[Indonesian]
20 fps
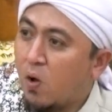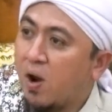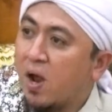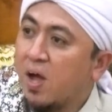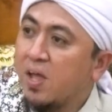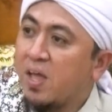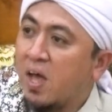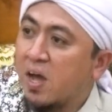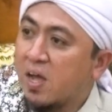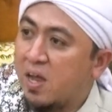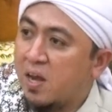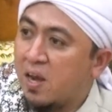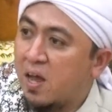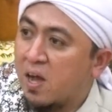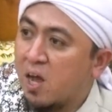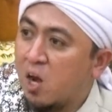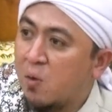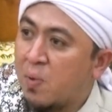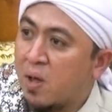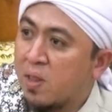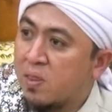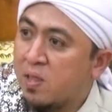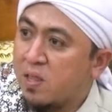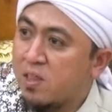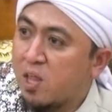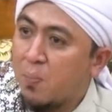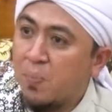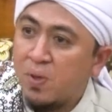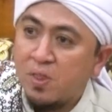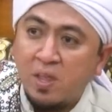Orang yakin akan mati
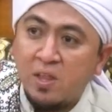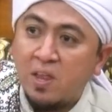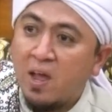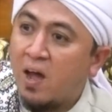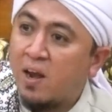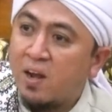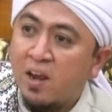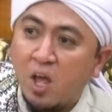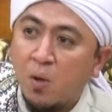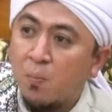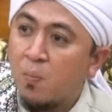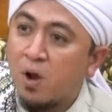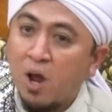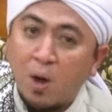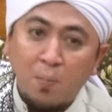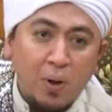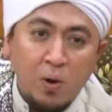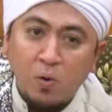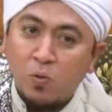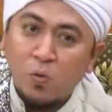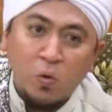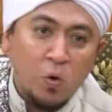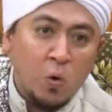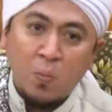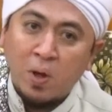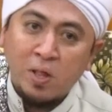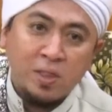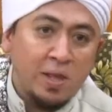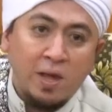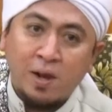tapi tidak ada yang beramal untuk
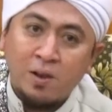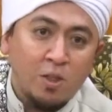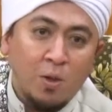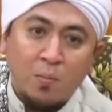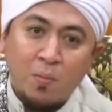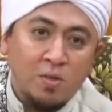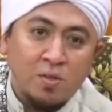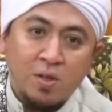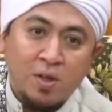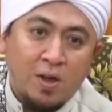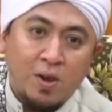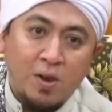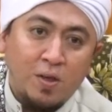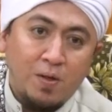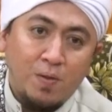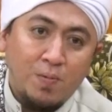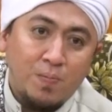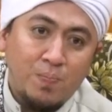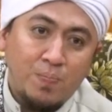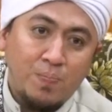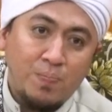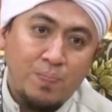kematian sama sekali.